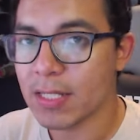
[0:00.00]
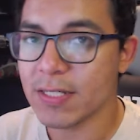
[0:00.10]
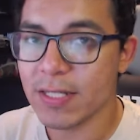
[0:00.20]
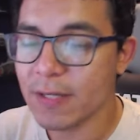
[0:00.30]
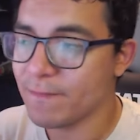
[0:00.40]

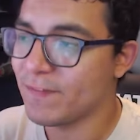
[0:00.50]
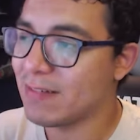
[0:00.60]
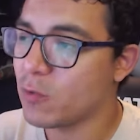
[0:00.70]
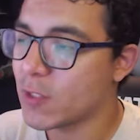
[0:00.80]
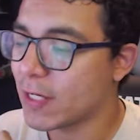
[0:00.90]
Así que
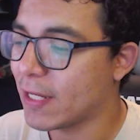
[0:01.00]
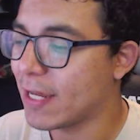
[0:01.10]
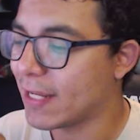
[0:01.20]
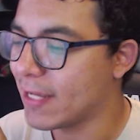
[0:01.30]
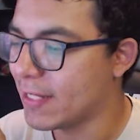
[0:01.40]
vamos a
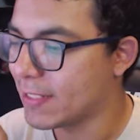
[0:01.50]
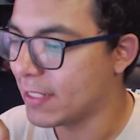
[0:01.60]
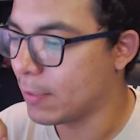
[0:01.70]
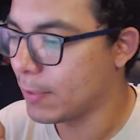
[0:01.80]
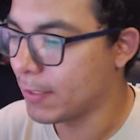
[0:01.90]
crear esa
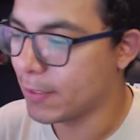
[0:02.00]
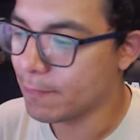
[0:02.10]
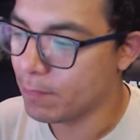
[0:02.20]
tablita.